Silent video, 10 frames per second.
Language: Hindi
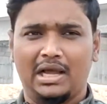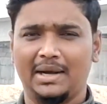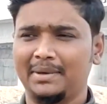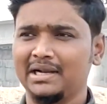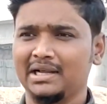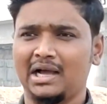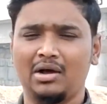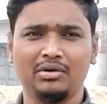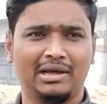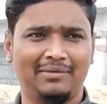हमार
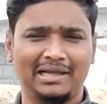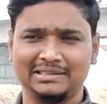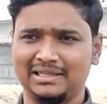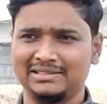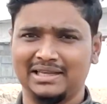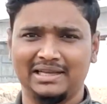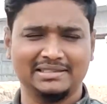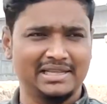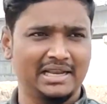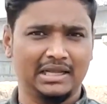गांव नवादा
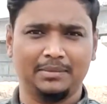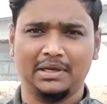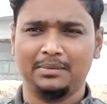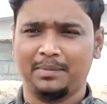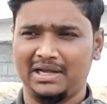शहर से लगभग